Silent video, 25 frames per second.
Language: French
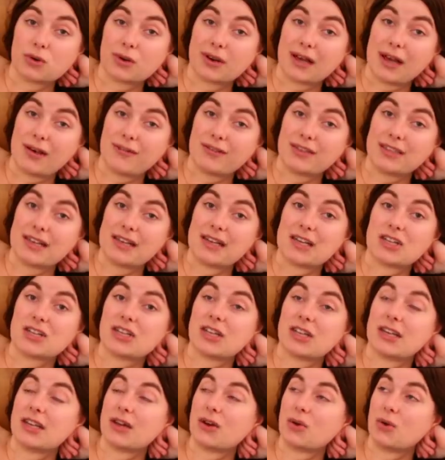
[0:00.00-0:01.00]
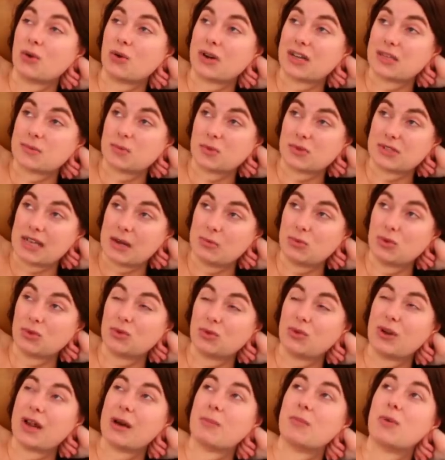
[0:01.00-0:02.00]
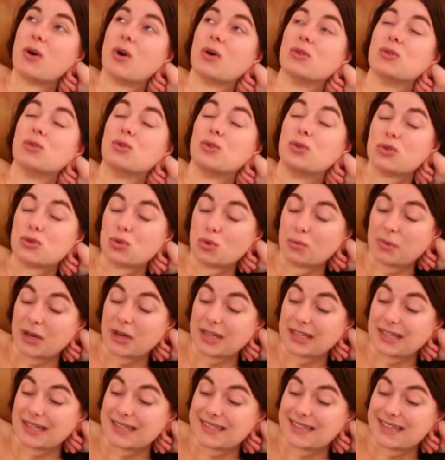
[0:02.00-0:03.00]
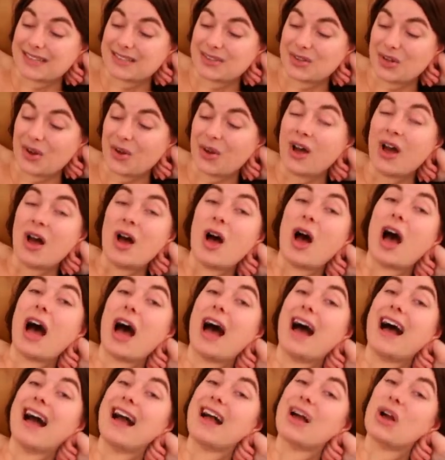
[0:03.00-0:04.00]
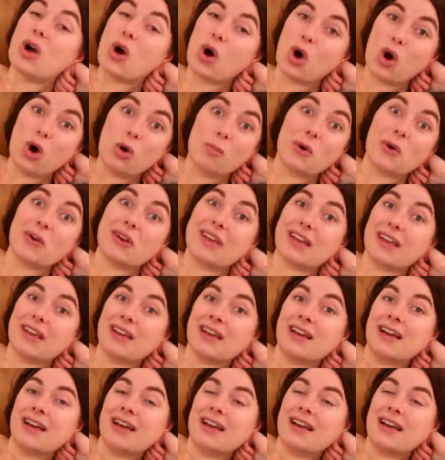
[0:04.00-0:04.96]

aurait invité les généraux responsables de la mort de son prédécesseur à un grand banquet,